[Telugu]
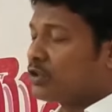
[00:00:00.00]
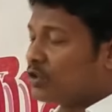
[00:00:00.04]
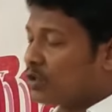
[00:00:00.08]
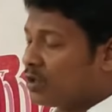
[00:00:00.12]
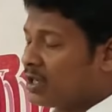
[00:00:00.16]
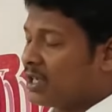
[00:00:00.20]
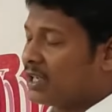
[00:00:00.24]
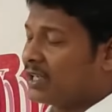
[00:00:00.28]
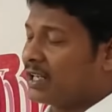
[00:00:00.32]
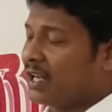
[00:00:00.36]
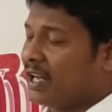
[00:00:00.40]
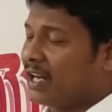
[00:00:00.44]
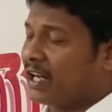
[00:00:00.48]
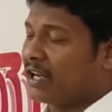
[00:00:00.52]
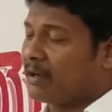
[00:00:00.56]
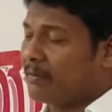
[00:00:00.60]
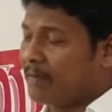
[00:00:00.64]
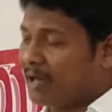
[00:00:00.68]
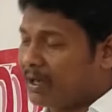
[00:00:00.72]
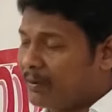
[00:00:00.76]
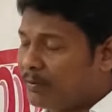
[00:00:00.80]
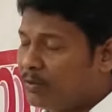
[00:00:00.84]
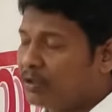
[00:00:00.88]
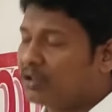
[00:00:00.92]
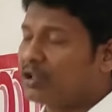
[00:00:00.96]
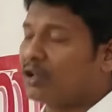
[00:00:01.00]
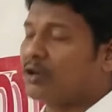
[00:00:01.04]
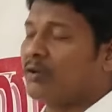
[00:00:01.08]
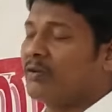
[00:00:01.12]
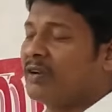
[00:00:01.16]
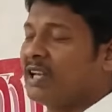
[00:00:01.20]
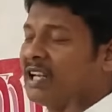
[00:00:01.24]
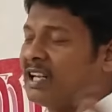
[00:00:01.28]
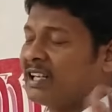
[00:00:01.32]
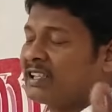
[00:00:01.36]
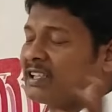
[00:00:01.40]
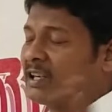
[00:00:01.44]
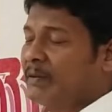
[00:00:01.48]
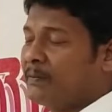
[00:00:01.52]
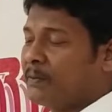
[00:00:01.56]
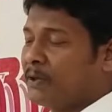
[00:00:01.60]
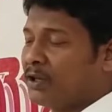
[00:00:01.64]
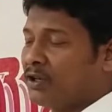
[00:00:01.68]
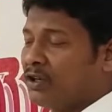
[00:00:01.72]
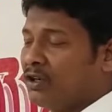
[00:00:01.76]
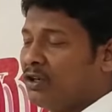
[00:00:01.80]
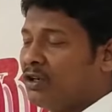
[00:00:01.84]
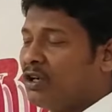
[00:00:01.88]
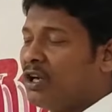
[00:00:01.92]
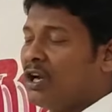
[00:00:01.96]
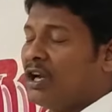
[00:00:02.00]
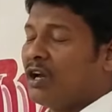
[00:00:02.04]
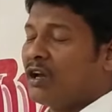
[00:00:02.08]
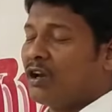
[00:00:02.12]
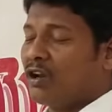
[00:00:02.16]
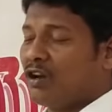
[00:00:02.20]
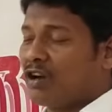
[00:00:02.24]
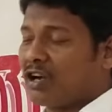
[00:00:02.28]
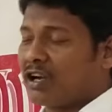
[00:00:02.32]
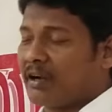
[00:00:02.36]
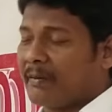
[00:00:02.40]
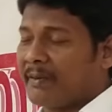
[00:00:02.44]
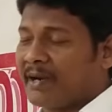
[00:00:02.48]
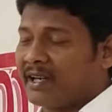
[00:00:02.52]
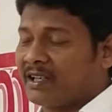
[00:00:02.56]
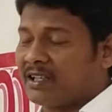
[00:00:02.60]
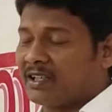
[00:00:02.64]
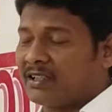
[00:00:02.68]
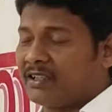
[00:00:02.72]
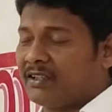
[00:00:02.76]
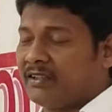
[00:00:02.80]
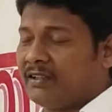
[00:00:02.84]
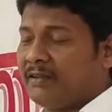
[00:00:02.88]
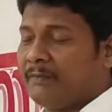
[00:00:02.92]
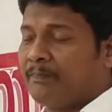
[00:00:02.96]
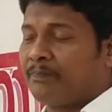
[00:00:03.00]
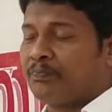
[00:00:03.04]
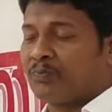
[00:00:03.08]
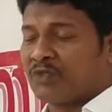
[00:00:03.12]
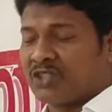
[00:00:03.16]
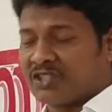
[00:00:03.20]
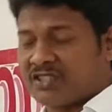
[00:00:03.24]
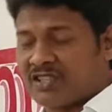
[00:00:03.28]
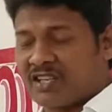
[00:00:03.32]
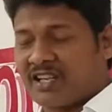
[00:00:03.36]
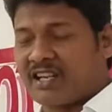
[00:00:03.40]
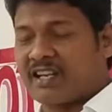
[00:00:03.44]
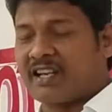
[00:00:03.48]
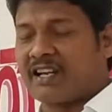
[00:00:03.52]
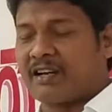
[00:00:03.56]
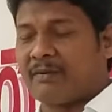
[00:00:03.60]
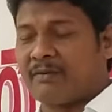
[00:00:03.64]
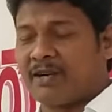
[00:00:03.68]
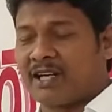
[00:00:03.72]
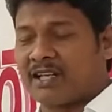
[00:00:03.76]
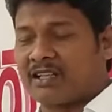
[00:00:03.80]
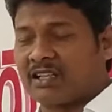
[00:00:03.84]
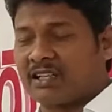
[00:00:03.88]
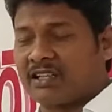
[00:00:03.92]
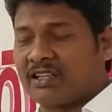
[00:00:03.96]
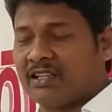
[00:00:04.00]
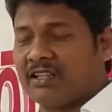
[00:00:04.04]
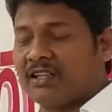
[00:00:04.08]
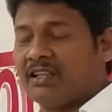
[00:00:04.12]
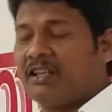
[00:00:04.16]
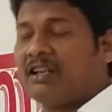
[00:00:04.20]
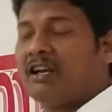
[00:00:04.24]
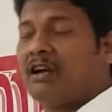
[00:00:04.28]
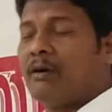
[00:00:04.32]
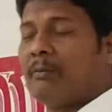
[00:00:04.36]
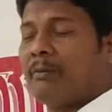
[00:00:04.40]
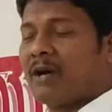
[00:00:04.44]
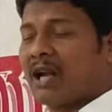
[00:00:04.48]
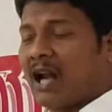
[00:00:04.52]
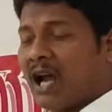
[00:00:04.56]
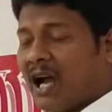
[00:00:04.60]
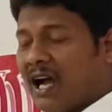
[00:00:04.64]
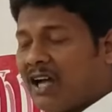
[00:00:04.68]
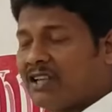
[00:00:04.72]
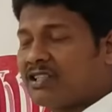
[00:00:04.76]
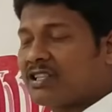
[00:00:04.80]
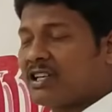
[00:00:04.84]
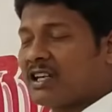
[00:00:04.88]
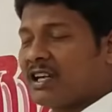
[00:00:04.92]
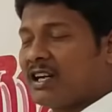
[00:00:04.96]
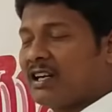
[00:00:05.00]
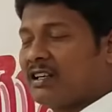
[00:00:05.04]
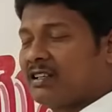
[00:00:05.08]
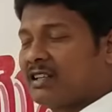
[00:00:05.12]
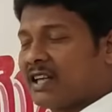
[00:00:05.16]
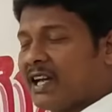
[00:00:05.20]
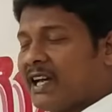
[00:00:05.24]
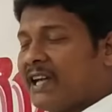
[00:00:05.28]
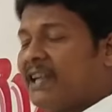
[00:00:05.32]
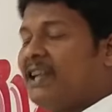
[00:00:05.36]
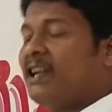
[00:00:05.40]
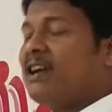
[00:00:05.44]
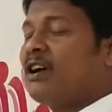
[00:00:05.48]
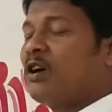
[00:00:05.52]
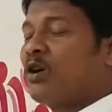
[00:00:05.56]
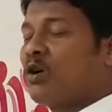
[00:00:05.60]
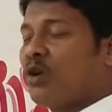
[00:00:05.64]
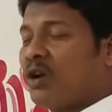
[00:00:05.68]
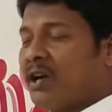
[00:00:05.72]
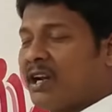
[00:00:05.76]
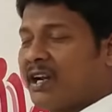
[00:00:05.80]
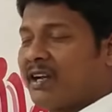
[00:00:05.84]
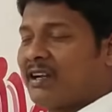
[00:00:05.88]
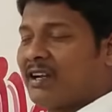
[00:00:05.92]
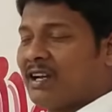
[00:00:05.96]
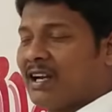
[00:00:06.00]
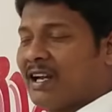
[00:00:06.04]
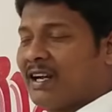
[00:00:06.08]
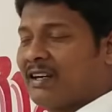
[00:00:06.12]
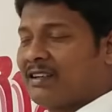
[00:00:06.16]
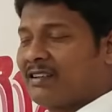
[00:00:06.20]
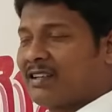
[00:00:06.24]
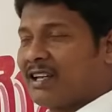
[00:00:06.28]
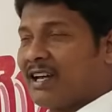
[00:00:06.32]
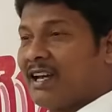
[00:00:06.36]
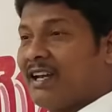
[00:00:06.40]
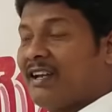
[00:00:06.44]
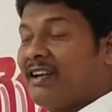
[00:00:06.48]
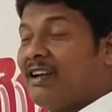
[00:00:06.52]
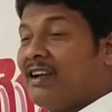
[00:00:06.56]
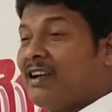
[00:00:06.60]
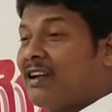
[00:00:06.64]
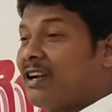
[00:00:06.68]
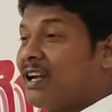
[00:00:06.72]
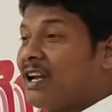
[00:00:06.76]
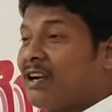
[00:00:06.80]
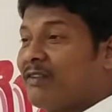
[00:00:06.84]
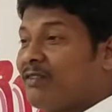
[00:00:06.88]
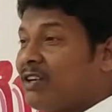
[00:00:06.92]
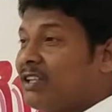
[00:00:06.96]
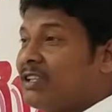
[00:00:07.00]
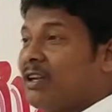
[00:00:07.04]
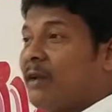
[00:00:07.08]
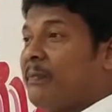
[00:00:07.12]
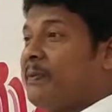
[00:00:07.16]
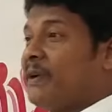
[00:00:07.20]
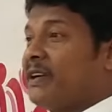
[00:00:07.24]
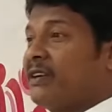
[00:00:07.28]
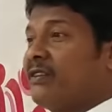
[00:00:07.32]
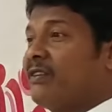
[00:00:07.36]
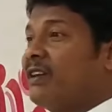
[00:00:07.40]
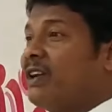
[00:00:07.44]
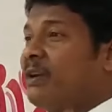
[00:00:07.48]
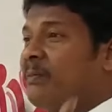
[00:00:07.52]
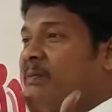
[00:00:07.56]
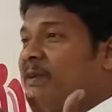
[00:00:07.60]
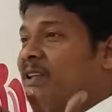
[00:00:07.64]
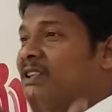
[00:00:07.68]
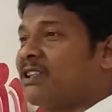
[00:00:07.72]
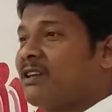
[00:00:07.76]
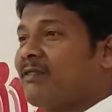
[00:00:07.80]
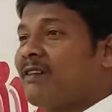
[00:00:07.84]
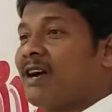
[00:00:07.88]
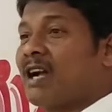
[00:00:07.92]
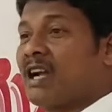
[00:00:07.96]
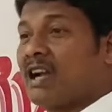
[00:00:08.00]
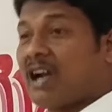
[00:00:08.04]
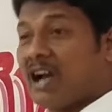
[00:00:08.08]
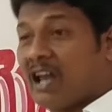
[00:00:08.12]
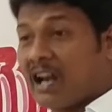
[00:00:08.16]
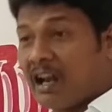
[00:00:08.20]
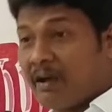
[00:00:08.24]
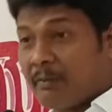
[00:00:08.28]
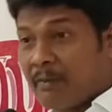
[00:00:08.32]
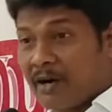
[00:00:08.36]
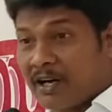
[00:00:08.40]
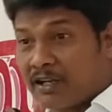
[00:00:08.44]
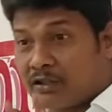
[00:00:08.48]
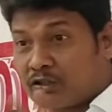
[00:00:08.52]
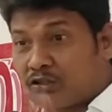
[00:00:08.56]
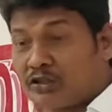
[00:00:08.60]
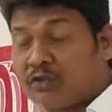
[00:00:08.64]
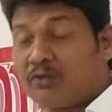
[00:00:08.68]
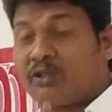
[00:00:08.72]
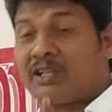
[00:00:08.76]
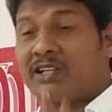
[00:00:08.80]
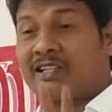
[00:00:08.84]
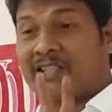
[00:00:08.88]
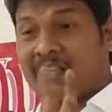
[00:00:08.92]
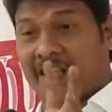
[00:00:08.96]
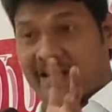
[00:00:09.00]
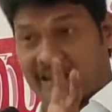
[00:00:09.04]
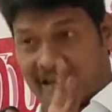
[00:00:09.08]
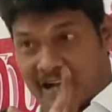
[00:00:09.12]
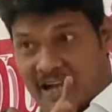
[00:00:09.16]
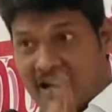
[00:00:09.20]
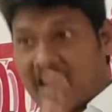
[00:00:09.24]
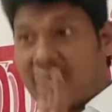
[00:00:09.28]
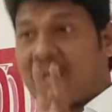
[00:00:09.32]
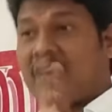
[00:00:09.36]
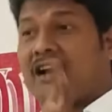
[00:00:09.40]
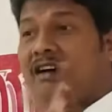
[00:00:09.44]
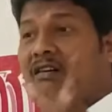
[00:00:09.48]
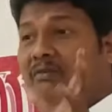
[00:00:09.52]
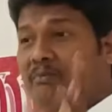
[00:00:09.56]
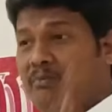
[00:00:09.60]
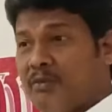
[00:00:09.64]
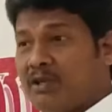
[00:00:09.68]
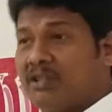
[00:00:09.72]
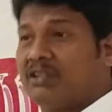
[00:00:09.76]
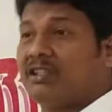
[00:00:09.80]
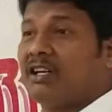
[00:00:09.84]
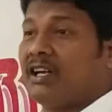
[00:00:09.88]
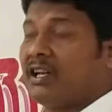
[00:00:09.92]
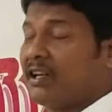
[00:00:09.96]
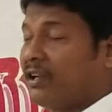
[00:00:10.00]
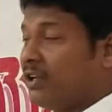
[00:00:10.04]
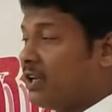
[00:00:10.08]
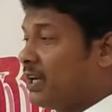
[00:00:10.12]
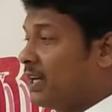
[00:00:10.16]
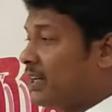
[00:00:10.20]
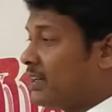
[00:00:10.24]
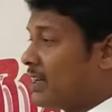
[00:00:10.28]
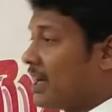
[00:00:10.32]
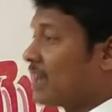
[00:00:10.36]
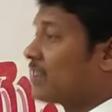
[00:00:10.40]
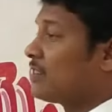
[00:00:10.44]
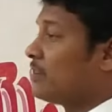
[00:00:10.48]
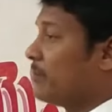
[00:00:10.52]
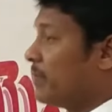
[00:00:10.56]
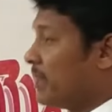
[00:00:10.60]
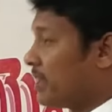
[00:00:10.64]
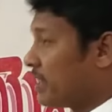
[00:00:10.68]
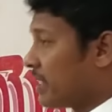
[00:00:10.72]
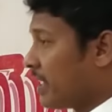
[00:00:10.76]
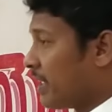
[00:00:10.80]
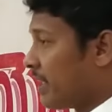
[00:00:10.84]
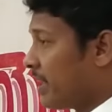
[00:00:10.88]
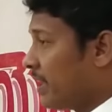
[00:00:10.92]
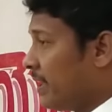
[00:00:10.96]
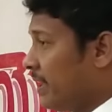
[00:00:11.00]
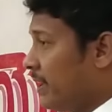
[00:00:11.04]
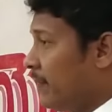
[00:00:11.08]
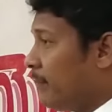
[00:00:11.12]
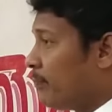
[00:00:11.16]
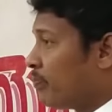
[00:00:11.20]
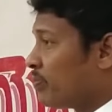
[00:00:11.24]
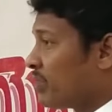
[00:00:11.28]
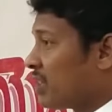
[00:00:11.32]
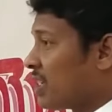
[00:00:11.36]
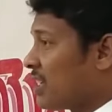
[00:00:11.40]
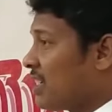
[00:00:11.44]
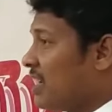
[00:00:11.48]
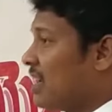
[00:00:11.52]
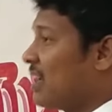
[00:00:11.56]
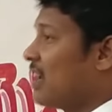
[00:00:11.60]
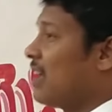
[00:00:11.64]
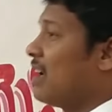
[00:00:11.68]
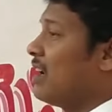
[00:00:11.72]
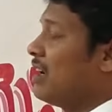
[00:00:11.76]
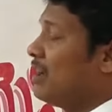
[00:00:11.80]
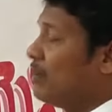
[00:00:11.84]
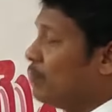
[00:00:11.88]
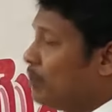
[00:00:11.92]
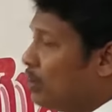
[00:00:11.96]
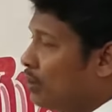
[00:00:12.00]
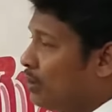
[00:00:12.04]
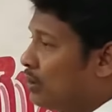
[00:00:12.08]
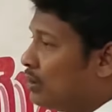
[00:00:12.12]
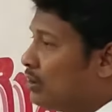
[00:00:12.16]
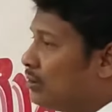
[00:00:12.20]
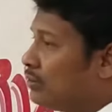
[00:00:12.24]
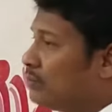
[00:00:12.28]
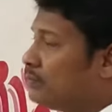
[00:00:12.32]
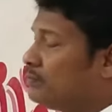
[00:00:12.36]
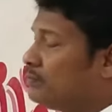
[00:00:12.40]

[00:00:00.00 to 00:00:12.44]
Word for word: చూడటానికి మనం ముందుకు వెళ్ళేటప్పుడు లోకం అంటది శరీరం అంటది మన ఆశలు అంటాయి కోరికలు అంటాయి నన్ను వదిలిపెట్టి వెళ్ళిపోతావా కలబడుతూ ఉంటాయి కలహం మిథ్యానీయులు అంటే అర్థం ఏంటండి కలహము